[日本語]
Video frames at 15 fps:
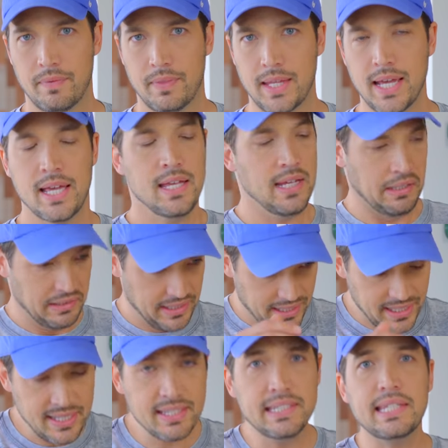ね、
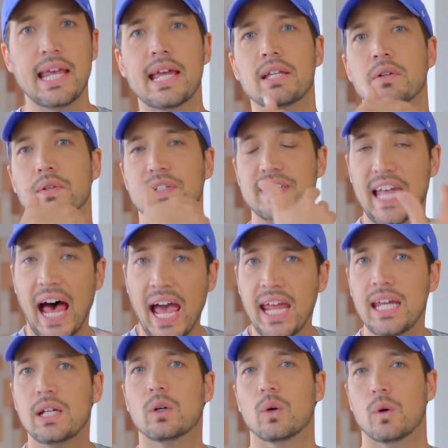人生の
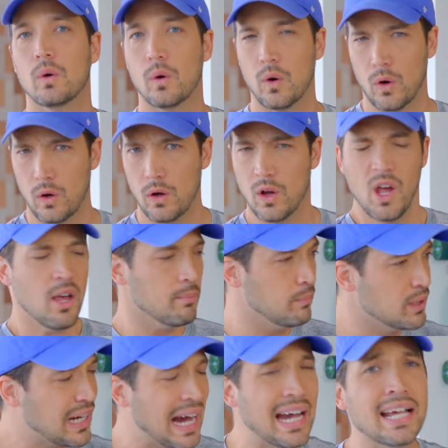最後を
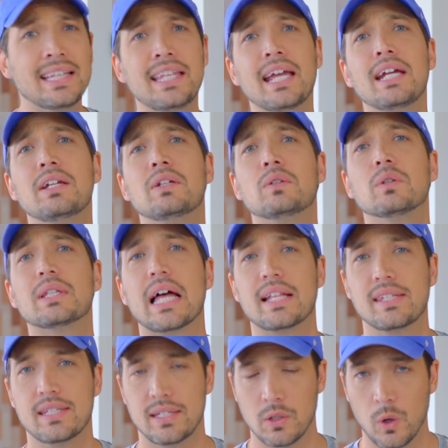迎えている人た
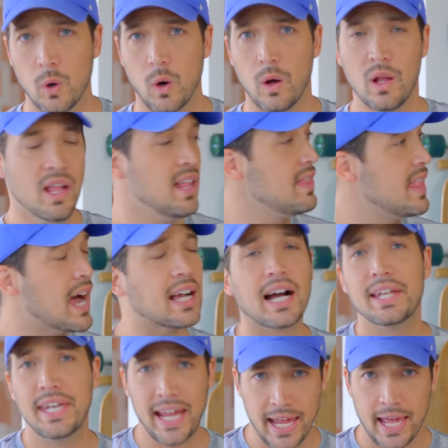ちの
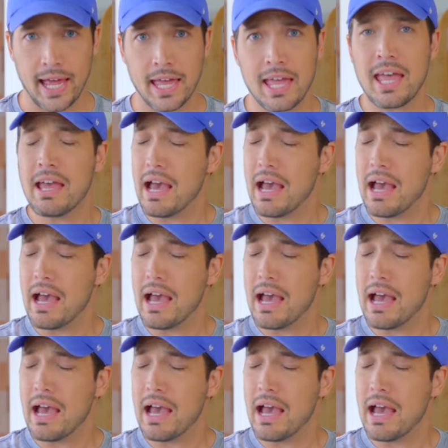中で、